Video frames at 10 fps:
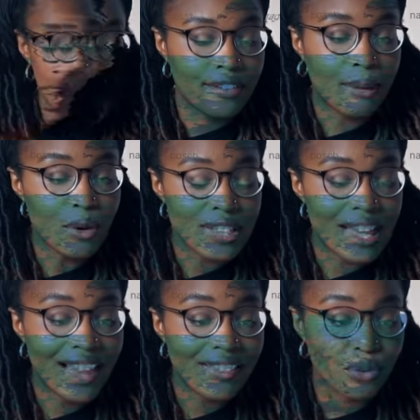Et vraiment, ça
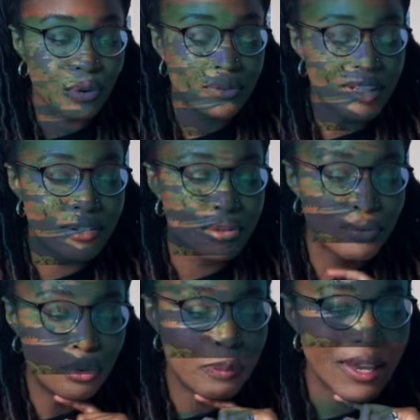a l'air d'être une ville
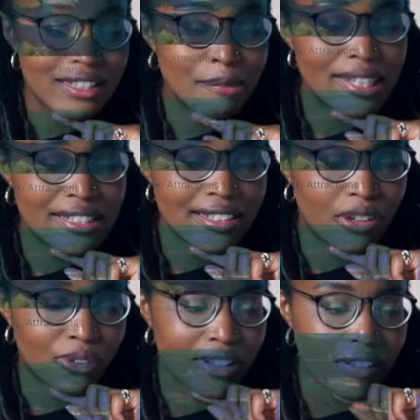super sympathique
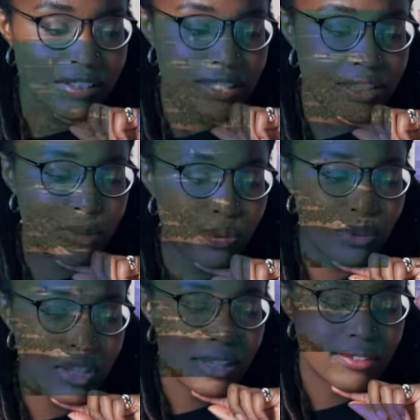en fait, hein, Sasebo.